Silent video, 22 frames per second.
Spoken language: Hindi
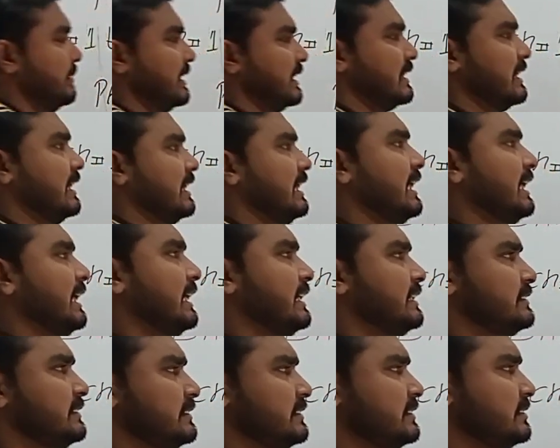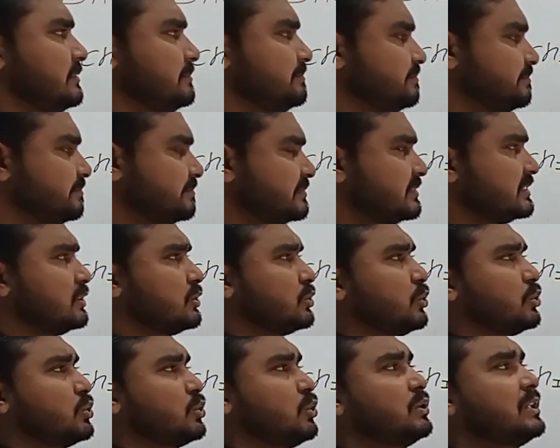का है तो
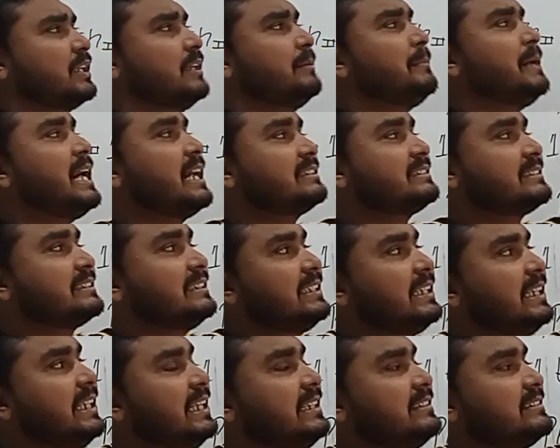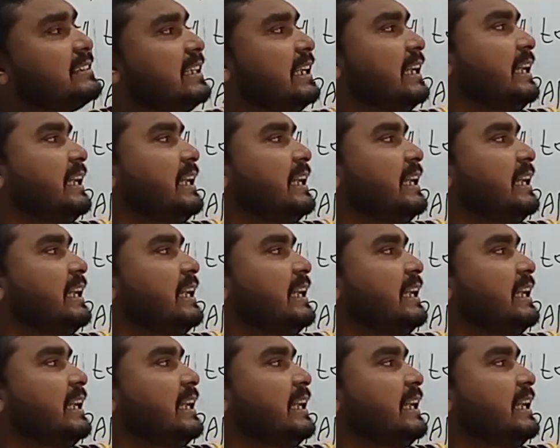टोटल मार्क्स कितने इसके